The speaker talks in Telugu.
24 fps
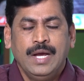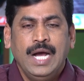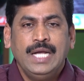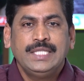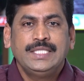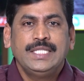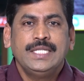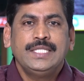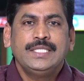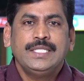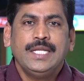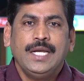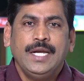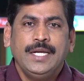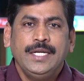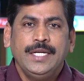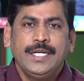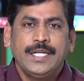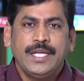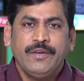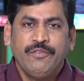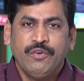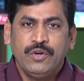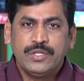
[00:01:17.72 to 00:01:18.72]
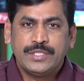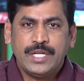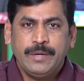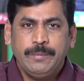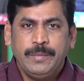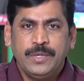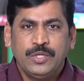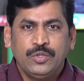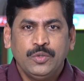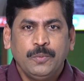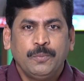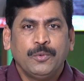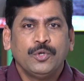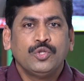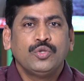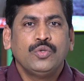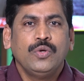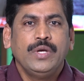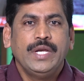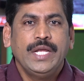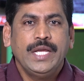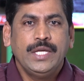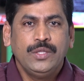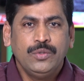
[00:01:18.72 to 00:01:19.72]
ఆ చర్చలన్నింటికీ ఫుల్ స్టాప్ పెడుతూ పొత్తు
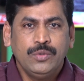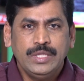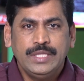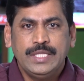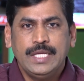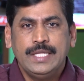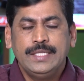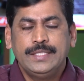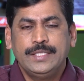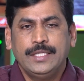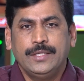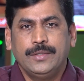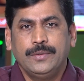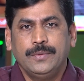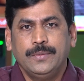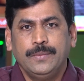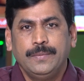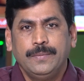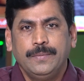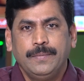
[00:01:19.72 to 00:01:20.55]
లేదు అని తేల్చారు